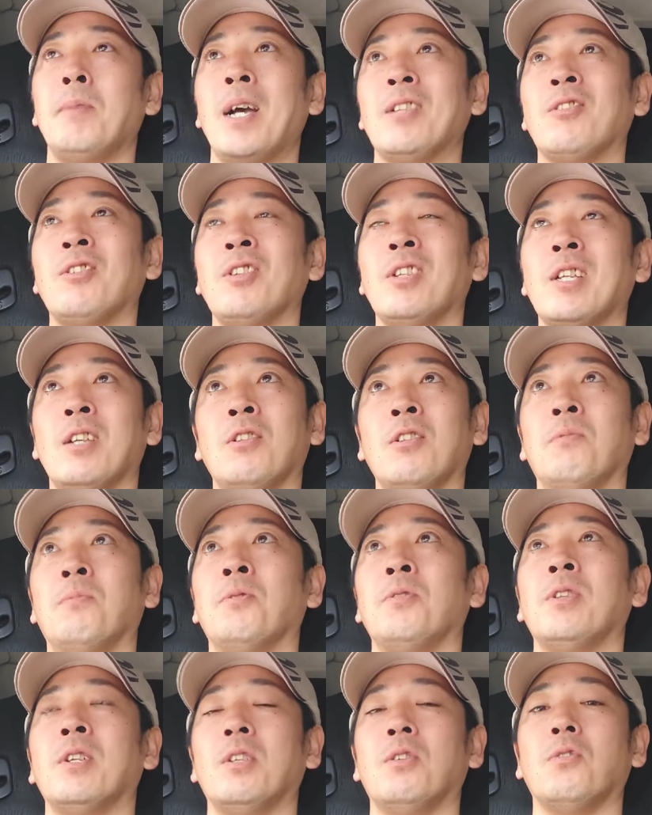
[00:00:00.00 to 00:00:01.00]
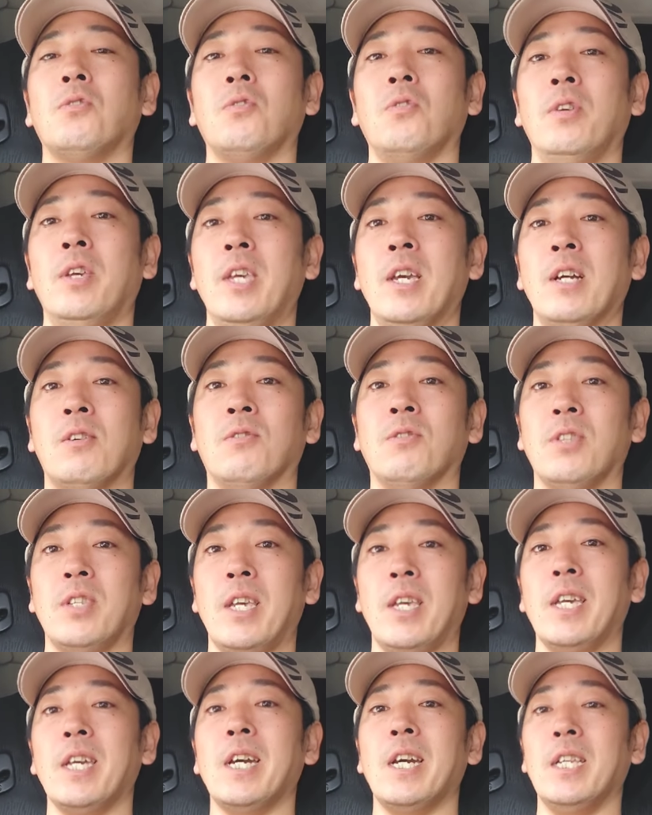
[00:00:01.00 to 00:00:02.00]
暑いなと思ったらちょっとエアコン
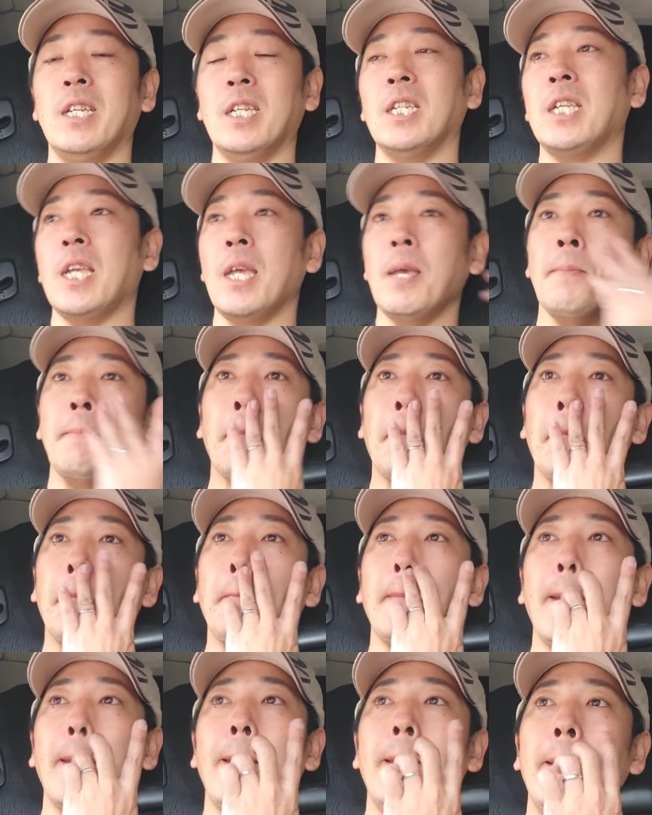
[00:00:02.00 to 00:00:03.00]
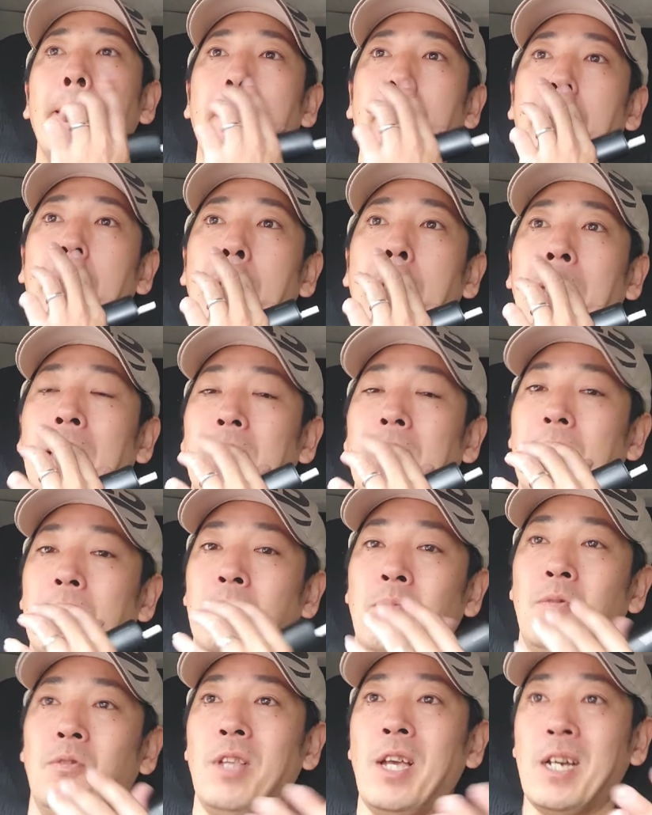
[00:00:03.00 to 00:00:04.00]
全開にして、えー、
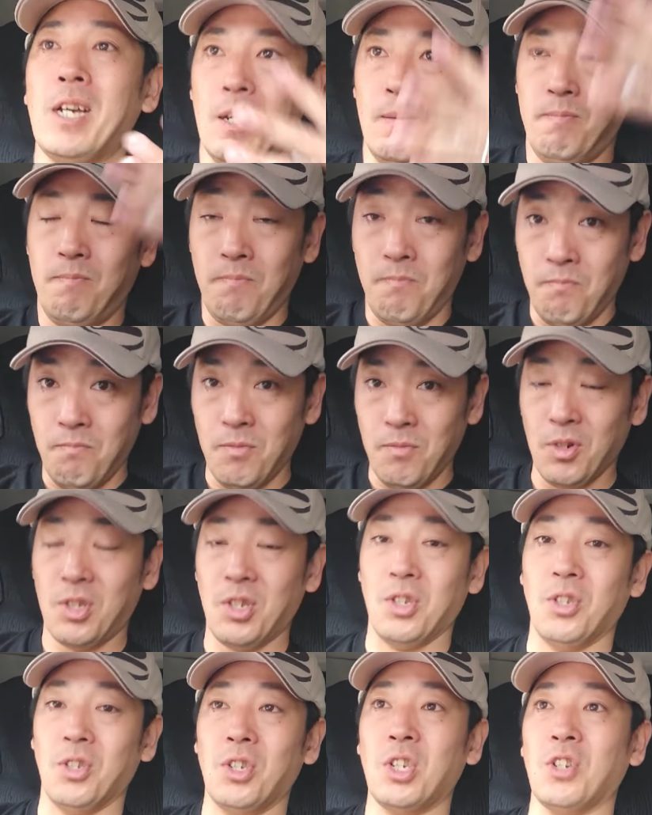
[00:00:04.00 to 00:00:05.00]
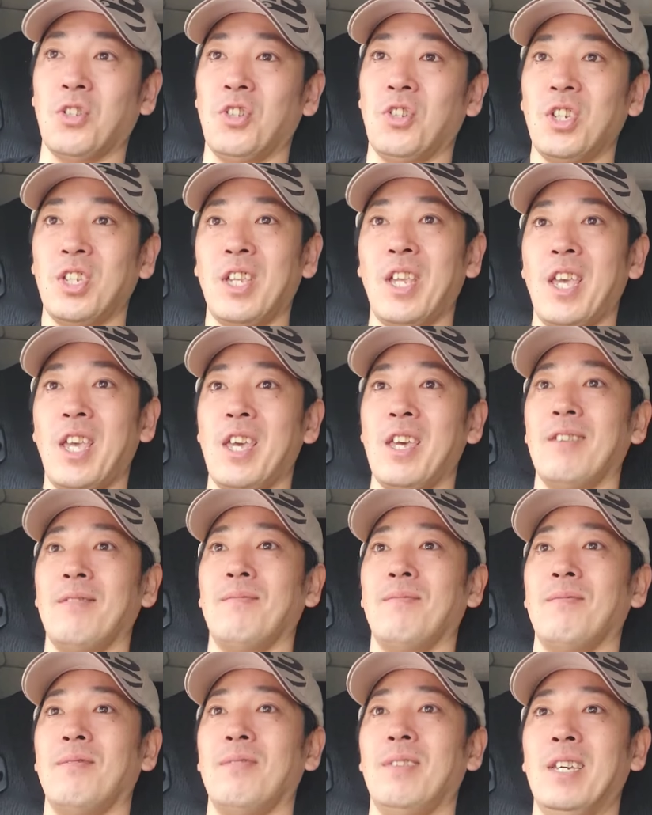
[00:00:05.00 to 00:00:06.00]
もう中もう涼しくして
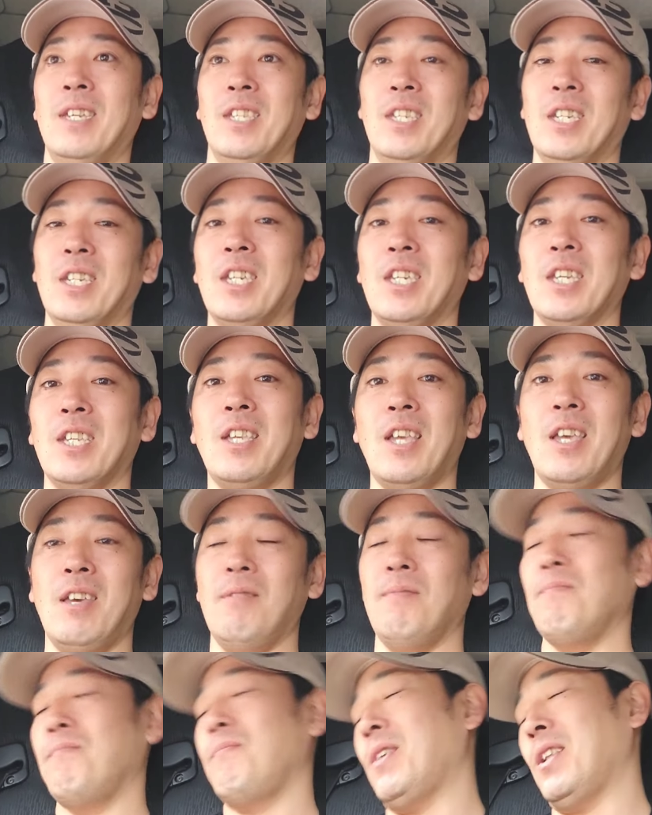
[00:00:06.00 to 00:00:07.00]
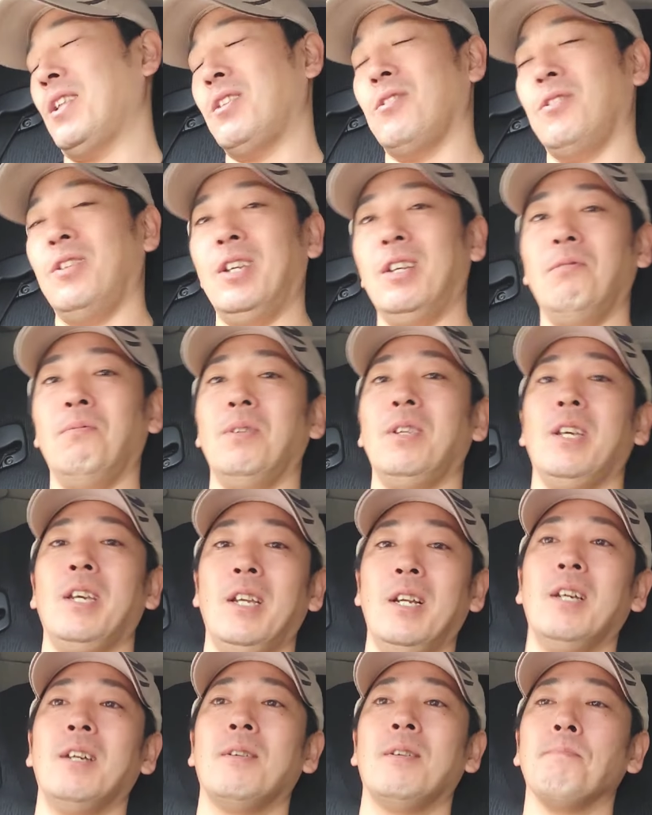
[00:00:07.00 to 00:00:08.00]
エンジン切ってパッと寝るみた
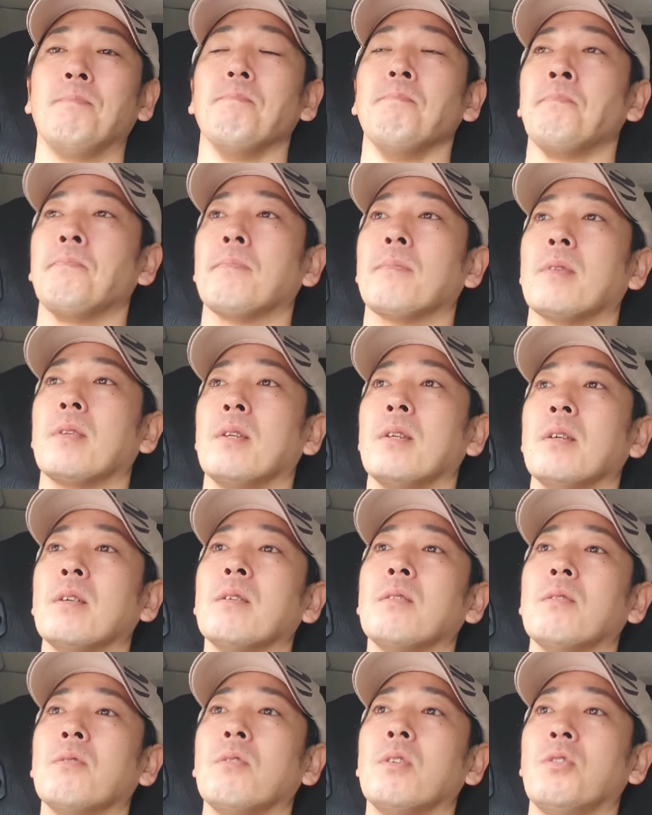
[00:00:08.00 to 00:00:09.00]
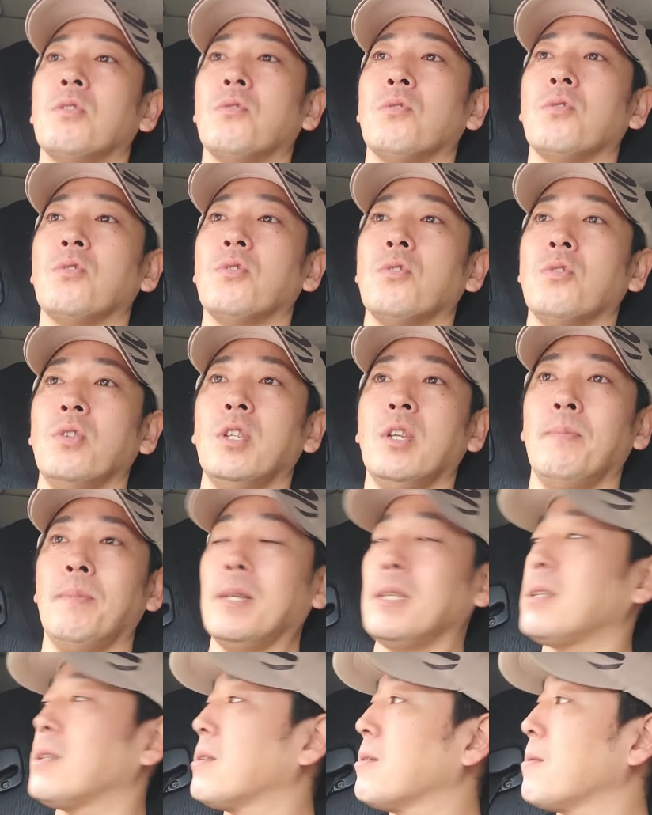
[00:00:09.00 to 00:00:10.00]
いなあの、ちょっと続いて
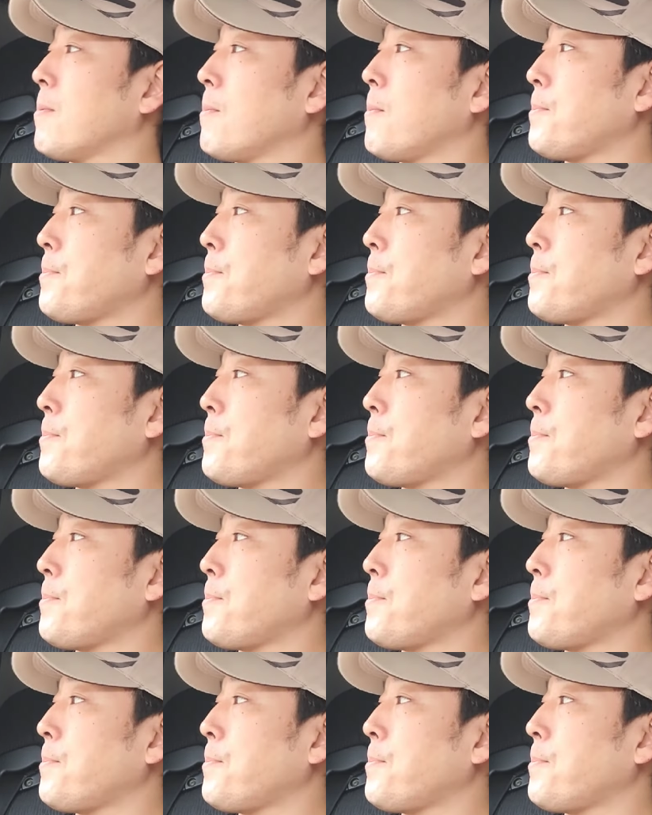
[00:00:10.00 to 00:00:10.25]
ます。